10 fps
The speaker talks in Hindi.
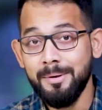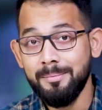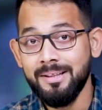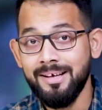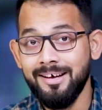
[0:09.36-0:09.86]
भी
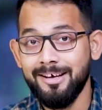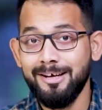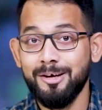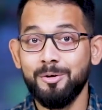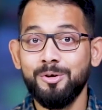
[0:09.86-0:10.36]
बताया कि
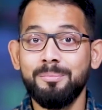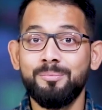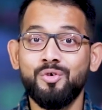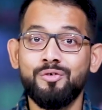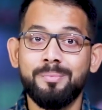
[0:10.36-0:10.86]
अगर उन्हें
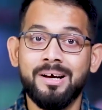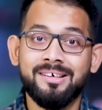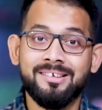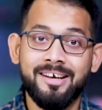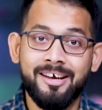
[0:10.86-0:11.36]
पूर्व
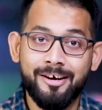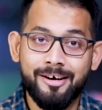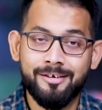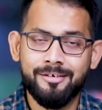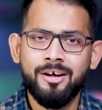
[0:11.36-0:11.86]
पाकिस्तानी
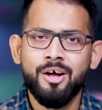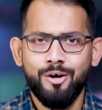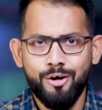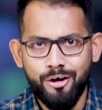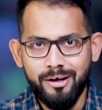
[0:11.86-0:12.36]
क्रिकेटर
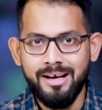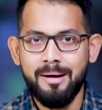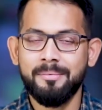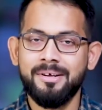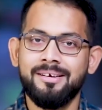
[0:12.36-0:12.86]
और
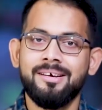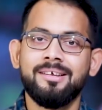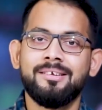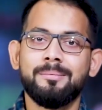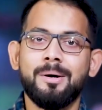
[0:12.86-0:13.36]
कैप्टन
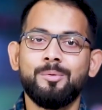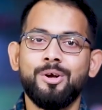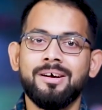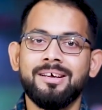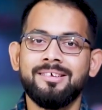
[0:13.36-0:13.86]
इंजमामुल
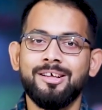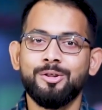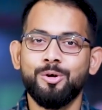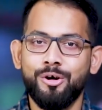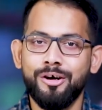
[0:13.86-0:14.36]
हक के साथ
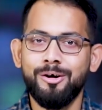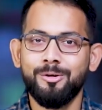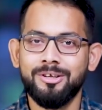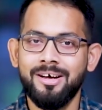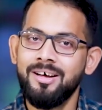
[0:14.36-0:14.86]
दौड़ना
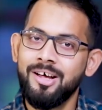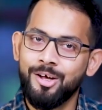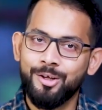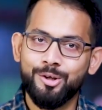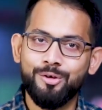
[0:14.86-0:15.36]
होता
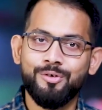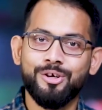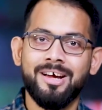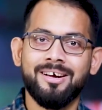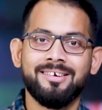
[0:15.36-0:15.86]
तो वो
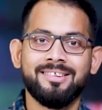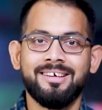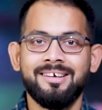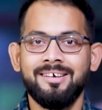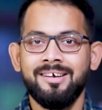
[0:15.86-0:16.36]
क्या
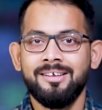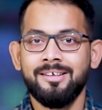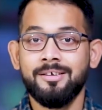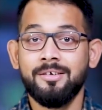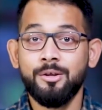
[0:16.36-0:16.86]
करते
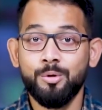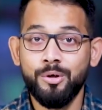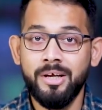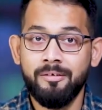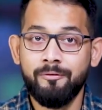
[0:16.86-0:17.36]
दरअसल
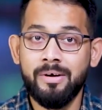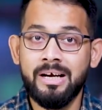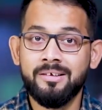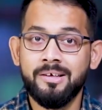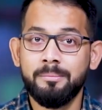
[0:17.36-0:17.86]
धोनी
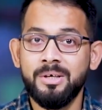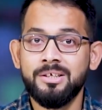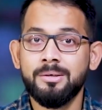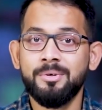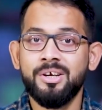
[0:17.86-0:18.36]
विकेट्स के
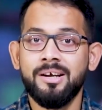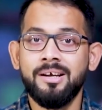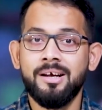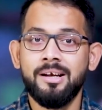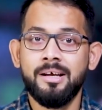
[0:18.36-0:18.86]
बीच अपनी
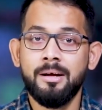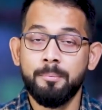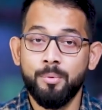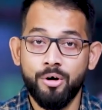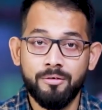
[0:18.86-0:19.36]
रनिंग के लिए
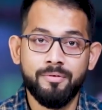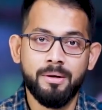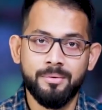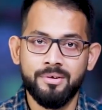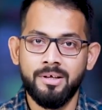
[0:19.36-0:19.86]
बहुत
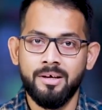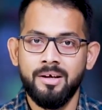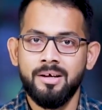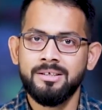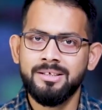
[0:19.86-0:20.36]
फेमस थे
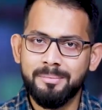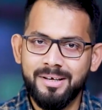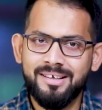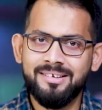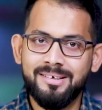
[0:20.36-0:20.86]

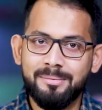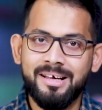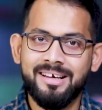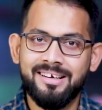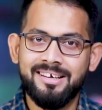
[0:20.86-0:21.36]
जबकि इंजी
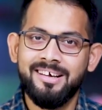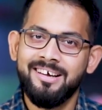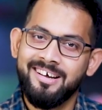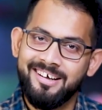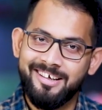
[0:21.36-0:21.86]
भाई के लिए
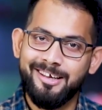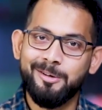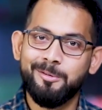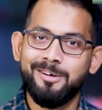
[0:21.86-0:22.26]
ठीक